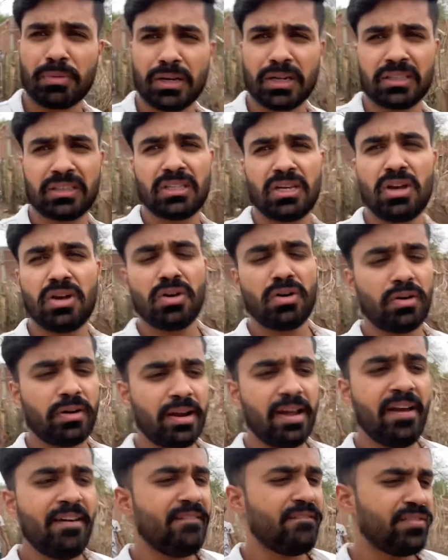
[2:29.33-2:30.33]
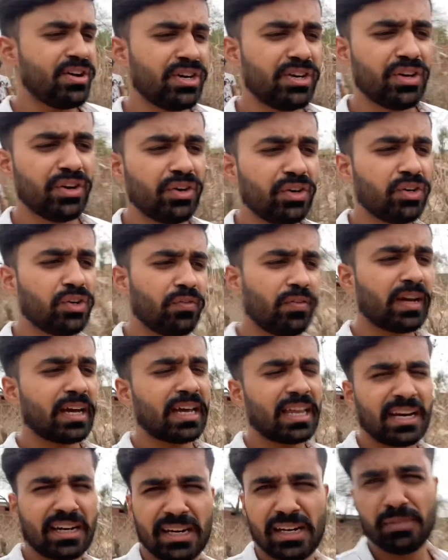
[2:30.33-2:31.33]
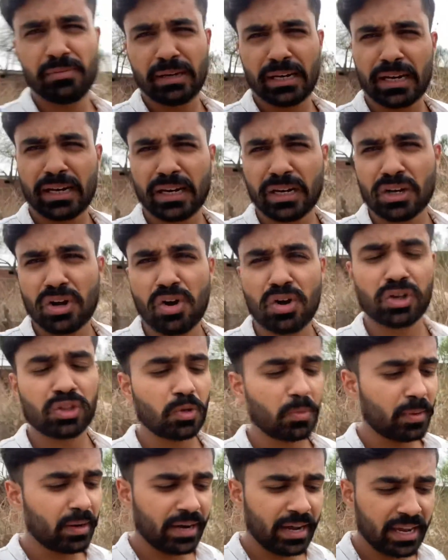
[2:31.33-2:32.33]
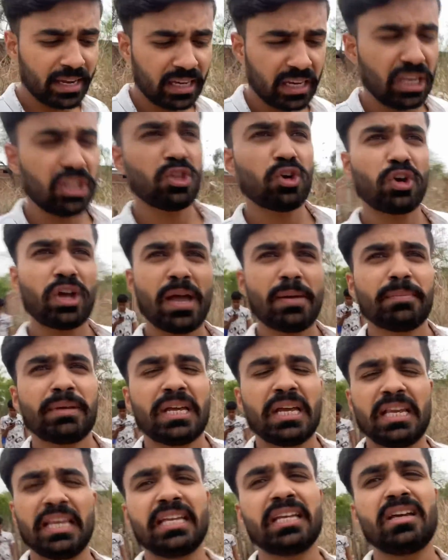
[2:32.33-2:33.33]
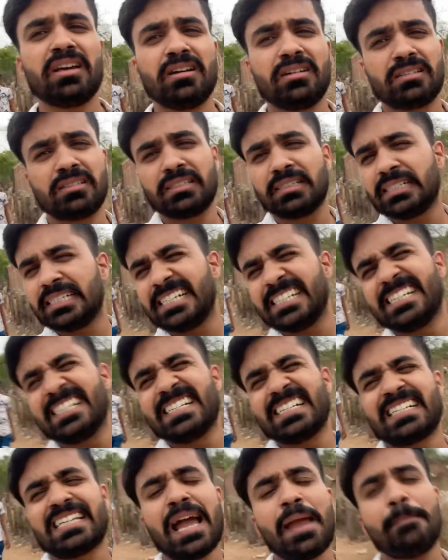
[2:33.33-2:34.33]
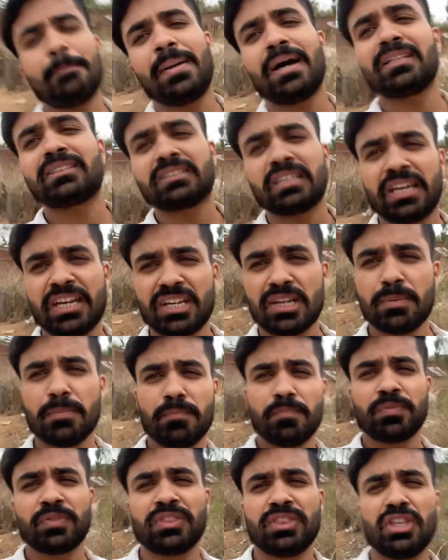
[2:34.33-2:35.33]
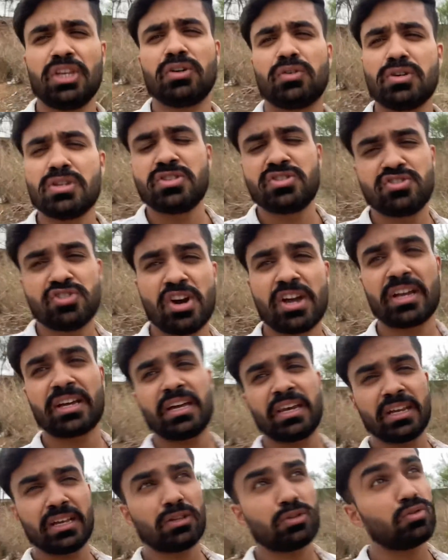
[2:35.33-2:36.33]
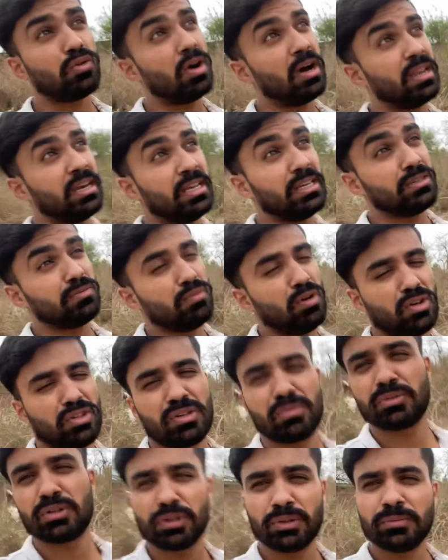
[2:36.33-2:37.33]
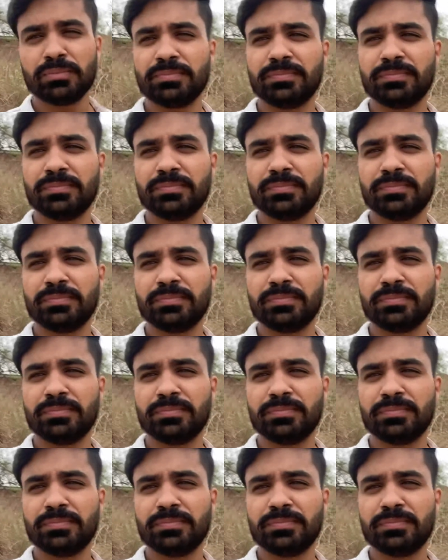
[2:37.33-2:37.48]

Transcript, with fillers: करते हैं और वीडियो वीडियो वगैरह रील बनाने का हो तो बनाएंगे नहीं तो गेम खेलेंगे और टाइम पास करेंगे हम दिन को इंजॉय करेंगे सुहाने इस मौसम को